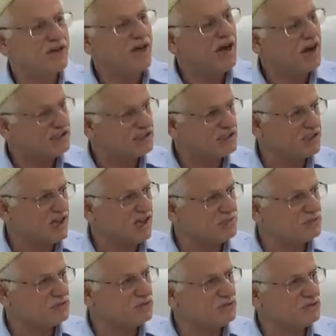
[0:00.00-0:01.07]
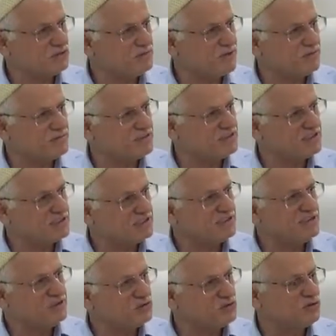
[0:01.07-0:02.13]
Aç kalmış, zulmenmiş,
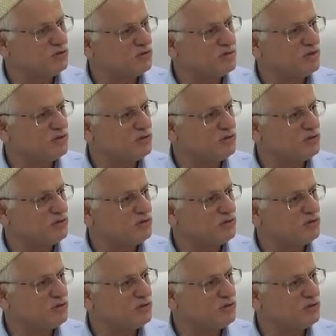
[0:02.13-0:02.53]
çeşitli zulümlere